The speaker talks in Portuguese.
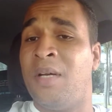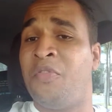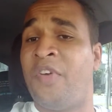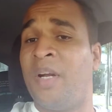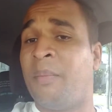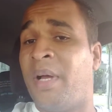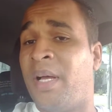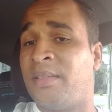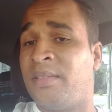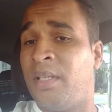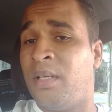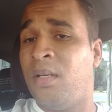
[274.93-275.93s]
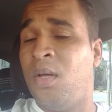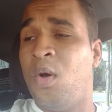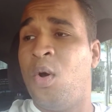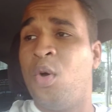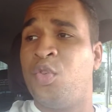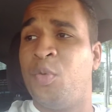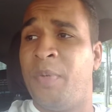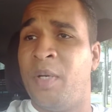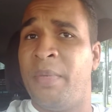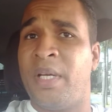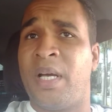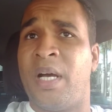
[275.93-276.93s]
farmácia ou
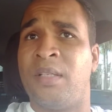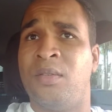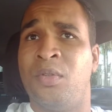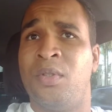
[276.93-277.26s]
supermercado.